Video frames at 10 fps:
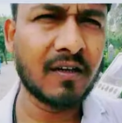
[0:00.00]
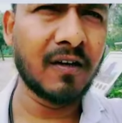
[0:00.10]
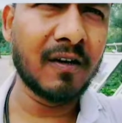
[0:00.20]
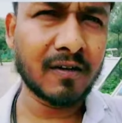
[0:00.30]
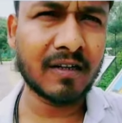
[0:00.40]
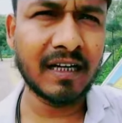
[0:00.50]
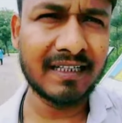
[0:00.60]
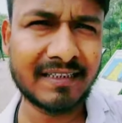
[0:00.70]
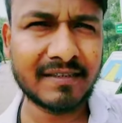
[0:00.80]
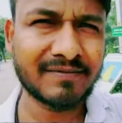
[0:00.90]
और
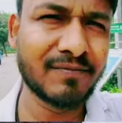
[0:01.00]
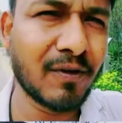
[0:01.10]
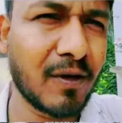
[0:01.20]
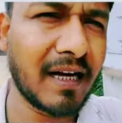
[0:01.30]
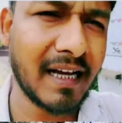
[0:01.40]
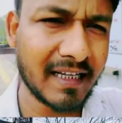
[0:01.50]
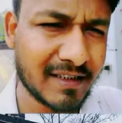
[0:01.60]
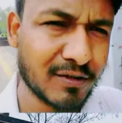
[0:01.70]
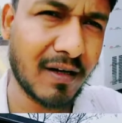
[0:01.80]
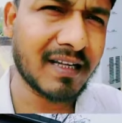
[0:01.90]
गाइस वो है
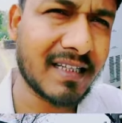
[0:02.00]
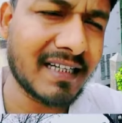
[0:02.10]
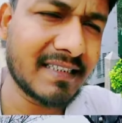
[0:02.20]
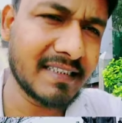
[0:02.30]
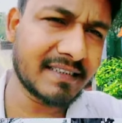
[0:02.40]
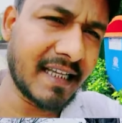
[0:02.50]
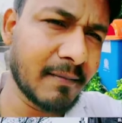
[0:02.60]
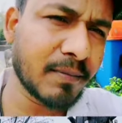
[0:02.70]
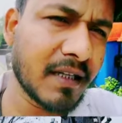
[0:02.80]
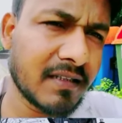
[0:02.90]
द्वारकाधीश
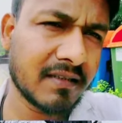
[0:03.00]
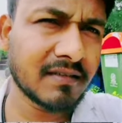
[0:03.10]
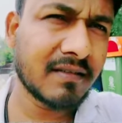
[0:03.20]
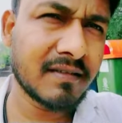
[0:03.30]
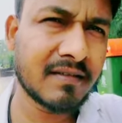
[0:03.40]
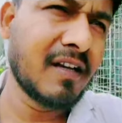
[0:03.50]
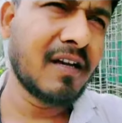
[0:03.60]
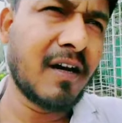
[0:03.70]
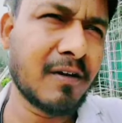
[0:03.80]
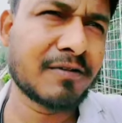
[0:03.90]
टेम्पल
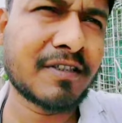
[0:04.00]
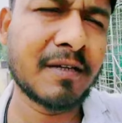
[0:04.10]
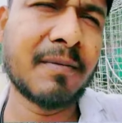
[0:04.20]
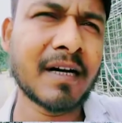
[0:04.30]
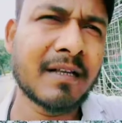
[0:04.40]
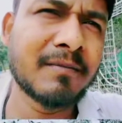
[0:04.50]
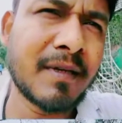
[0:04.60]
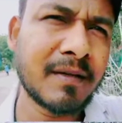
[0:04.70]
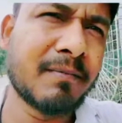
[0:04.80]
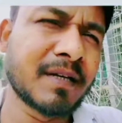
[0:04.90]
और उसके बगल
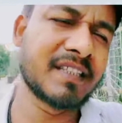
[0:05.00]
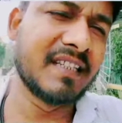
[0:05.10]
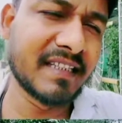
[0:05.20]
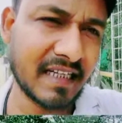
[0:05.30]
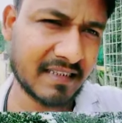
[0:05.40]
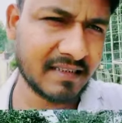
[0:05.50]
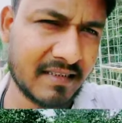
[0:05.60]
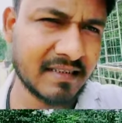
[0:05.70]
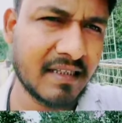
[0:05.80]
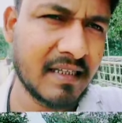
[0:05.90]
में बद्रीनाथ
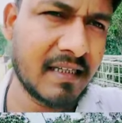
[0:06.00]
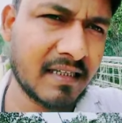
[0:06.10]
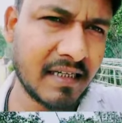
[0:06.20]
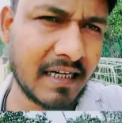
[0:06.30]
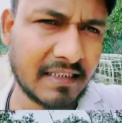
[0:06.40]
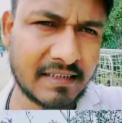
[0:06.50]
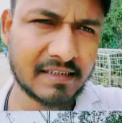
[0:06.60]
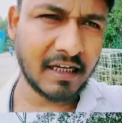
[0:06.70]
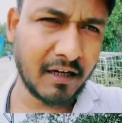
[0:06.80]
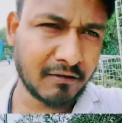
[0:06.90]
गाइस
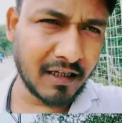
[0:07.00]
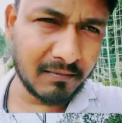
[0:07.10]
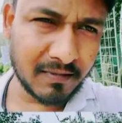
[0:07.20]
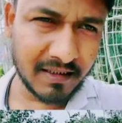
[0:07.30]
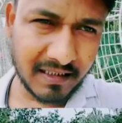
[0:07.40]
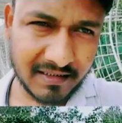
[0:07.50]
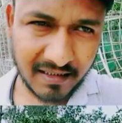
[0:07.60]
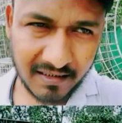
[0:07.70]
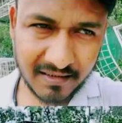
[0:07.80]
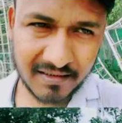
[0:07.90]
चारों धाम की यात्रा
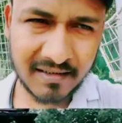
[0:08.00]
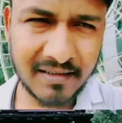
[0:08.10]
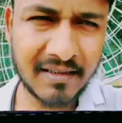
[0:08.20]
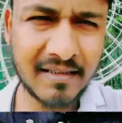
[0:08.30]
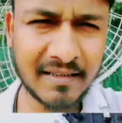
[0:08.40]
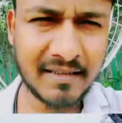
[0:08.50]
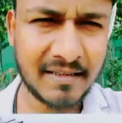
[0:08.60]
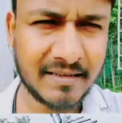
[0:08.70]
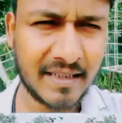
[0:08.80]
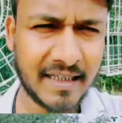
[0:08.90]

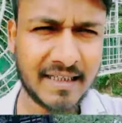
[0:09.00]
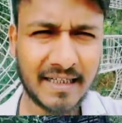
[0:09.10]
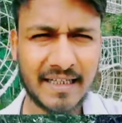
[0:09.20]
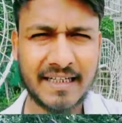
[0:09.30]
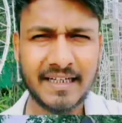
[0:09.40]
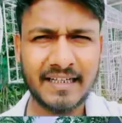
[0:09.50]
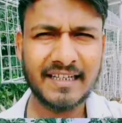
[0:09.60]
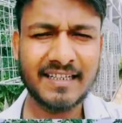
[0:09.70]
यहीं खड़े खड़े